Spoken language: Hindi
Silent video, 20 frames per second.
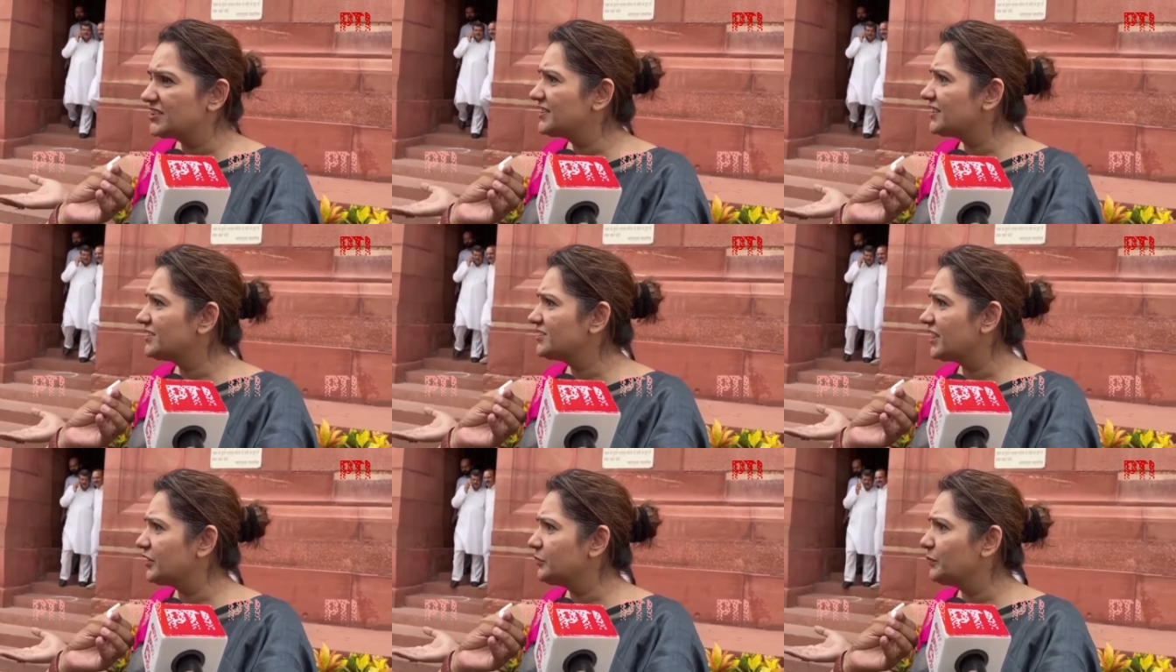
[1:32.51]

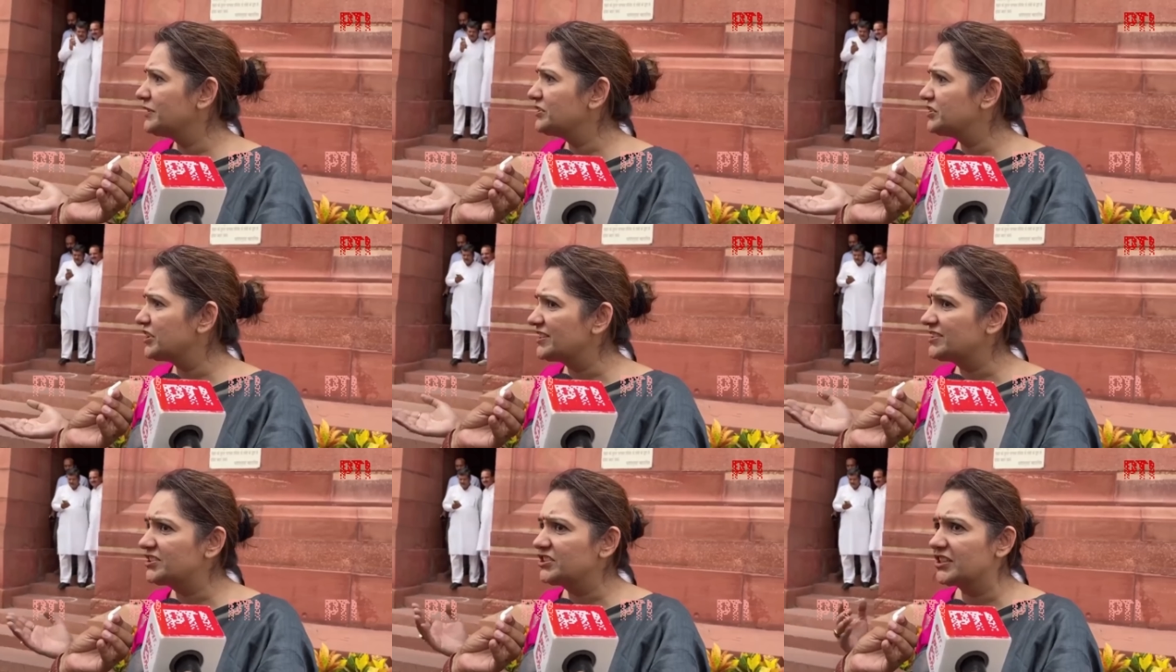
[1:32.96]
जस्ट अ
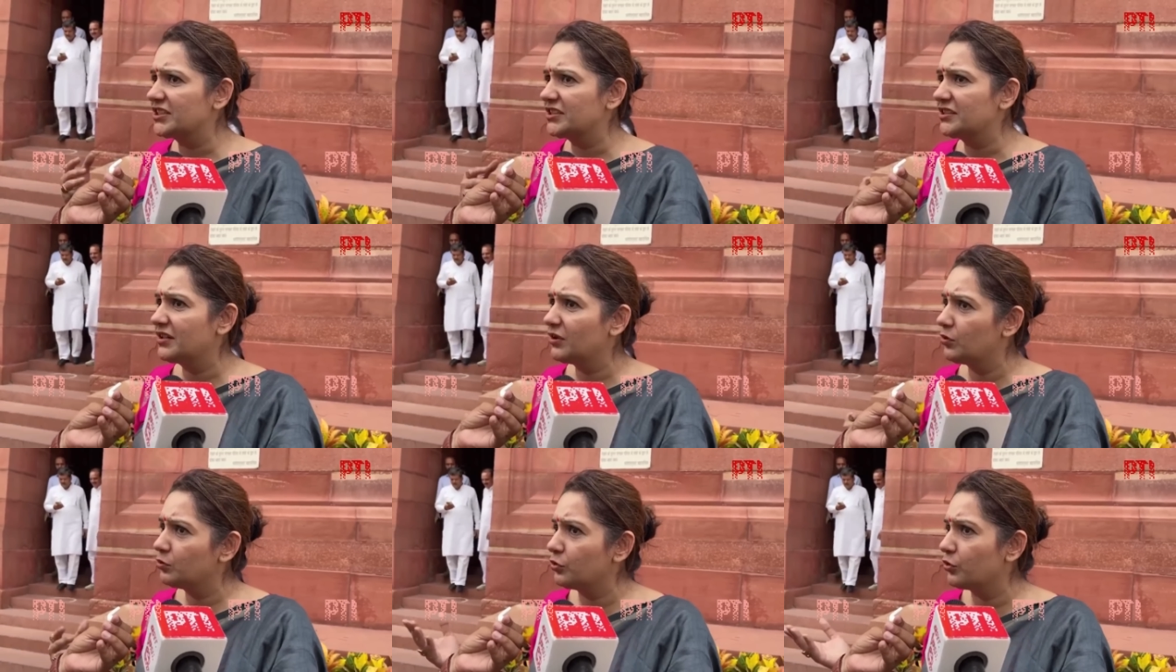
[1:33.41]
जेनुअन
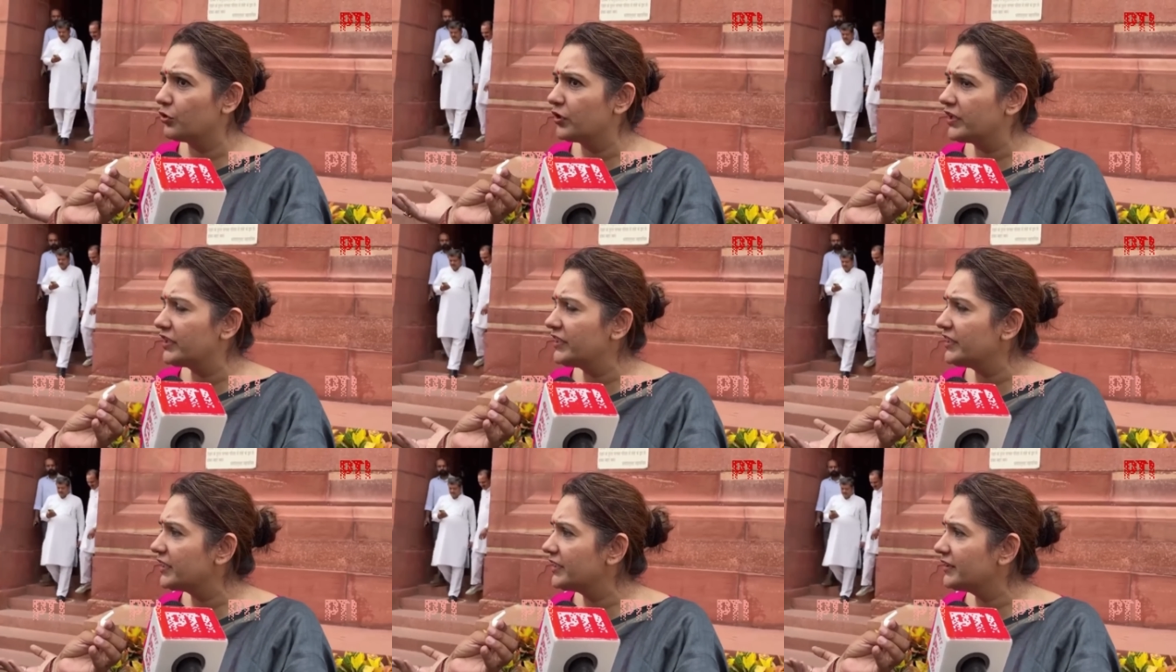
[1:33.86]
जेस्टर
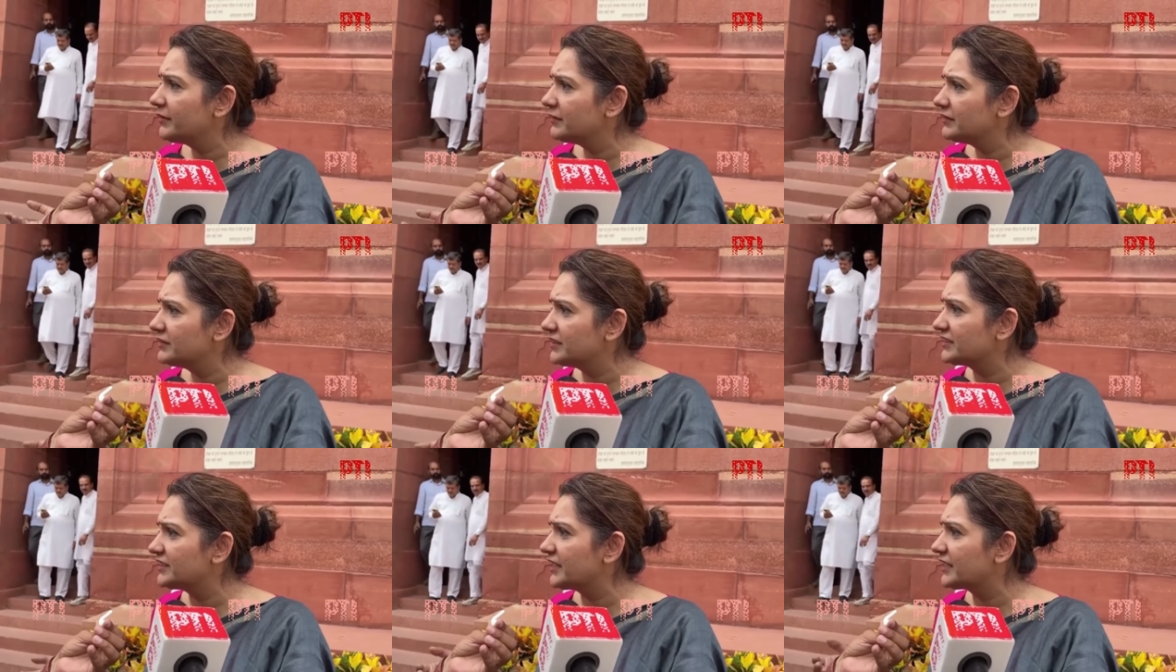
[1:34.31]
उन्होंने किया
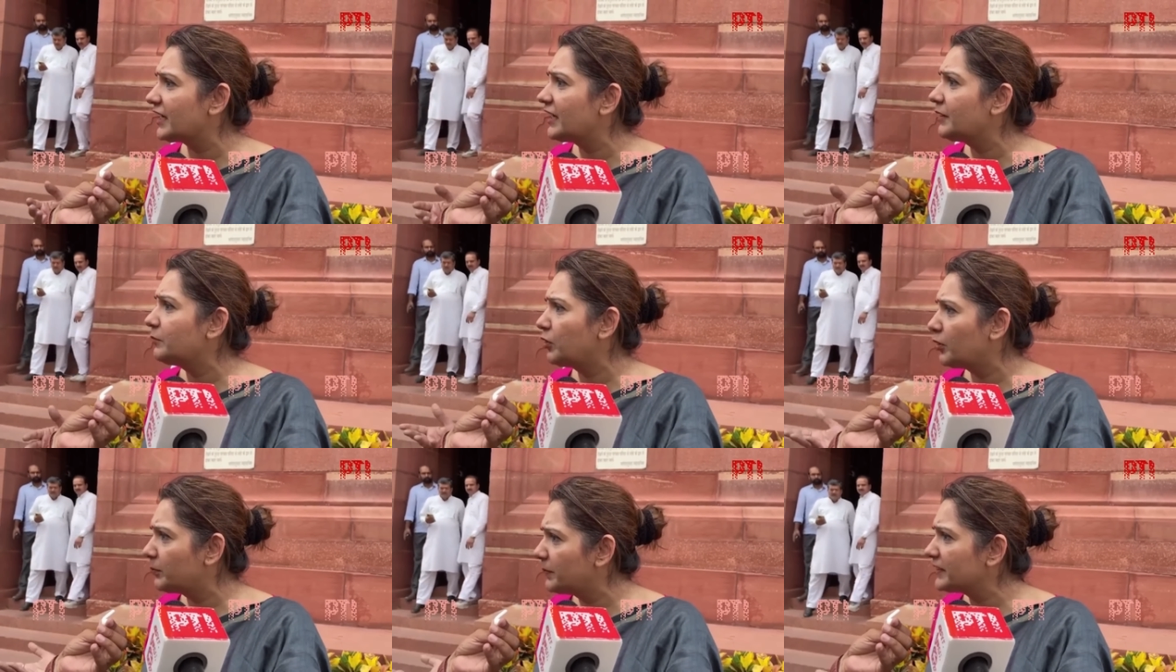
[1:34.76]
है जैसे
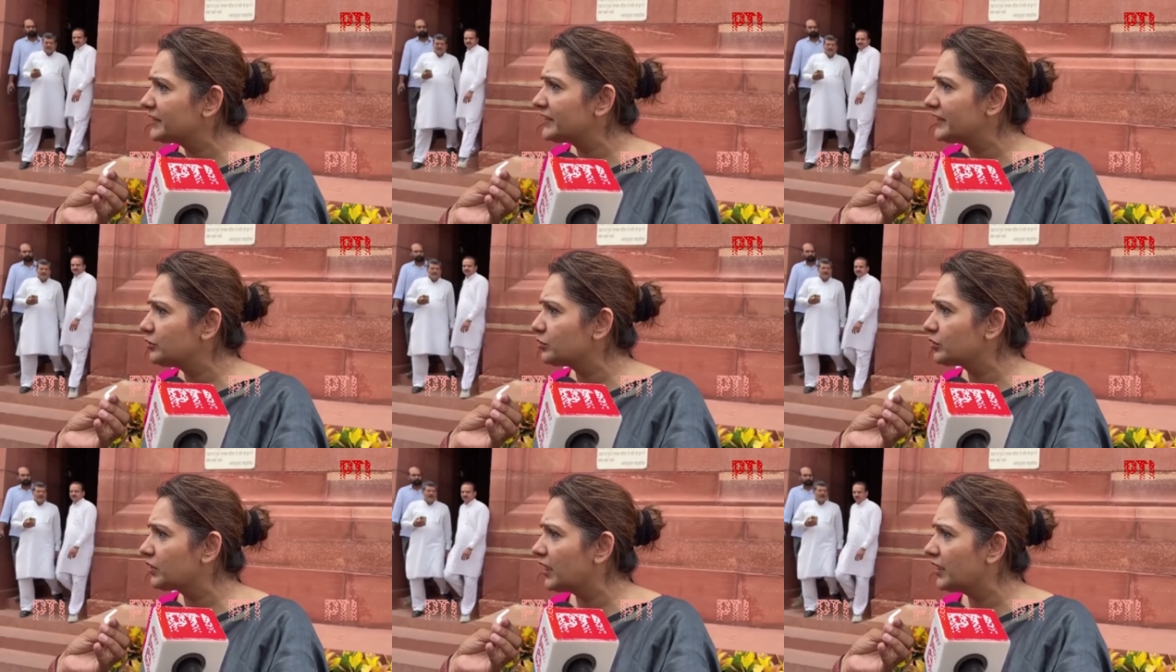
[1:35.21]
कहा
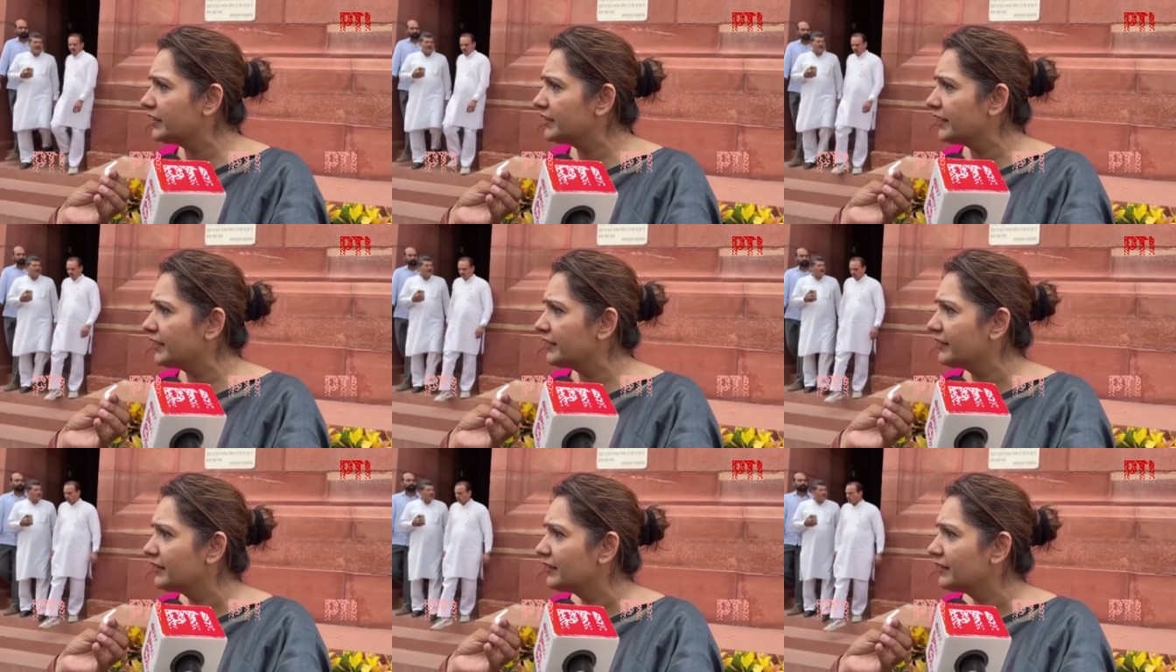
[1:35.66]
मोहब्बत की
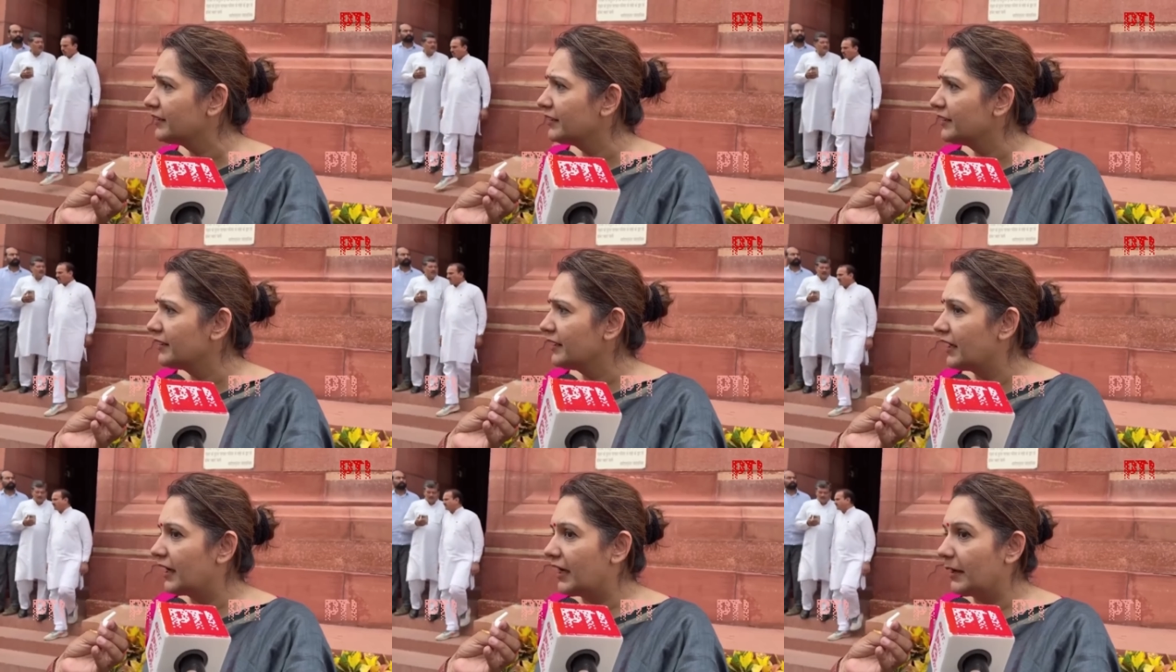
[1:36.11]
दुकान है
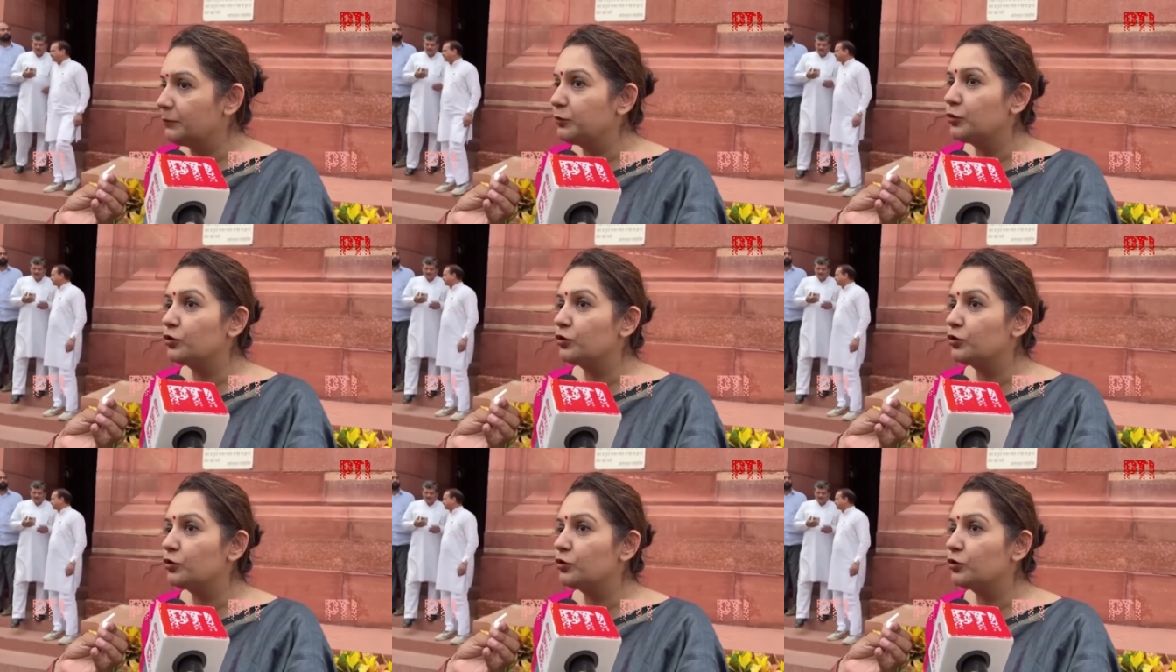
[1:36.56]
हाँ।